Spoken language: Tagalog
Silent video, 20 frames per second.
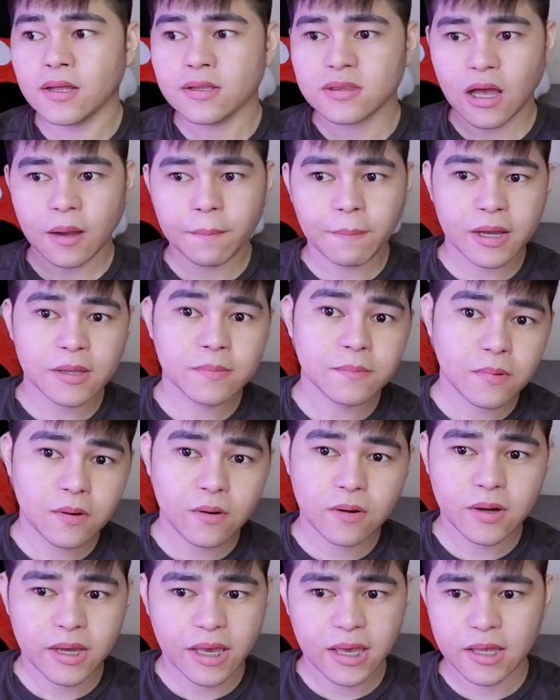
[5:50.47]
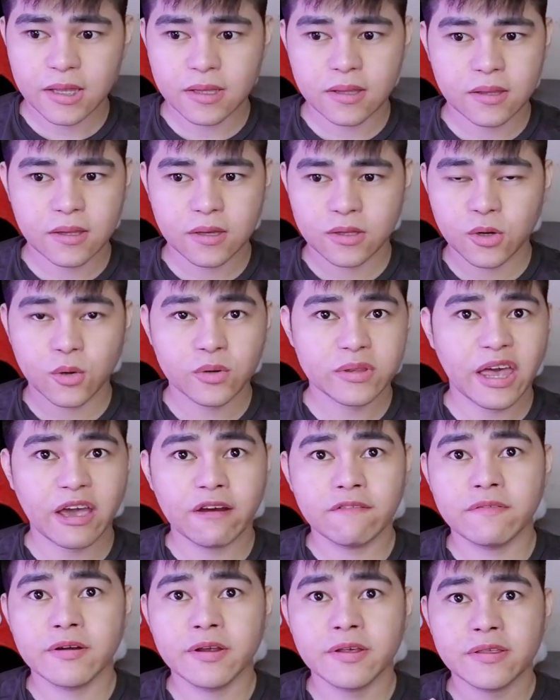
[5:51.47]
Takpan mo and don't
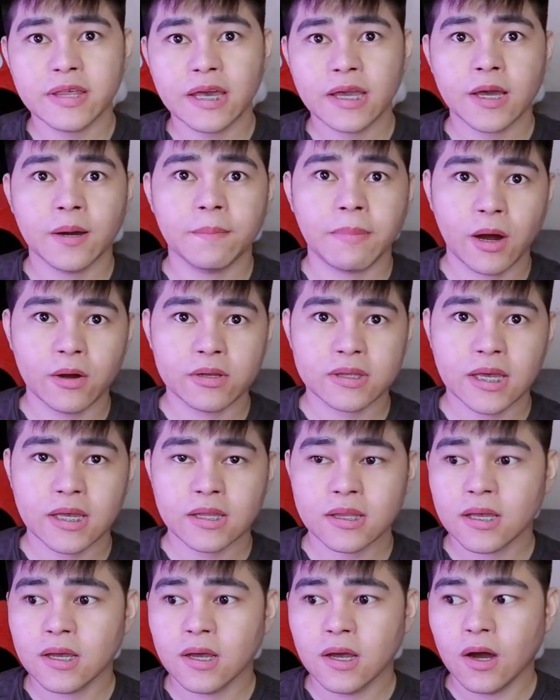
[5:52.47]
ever think about it.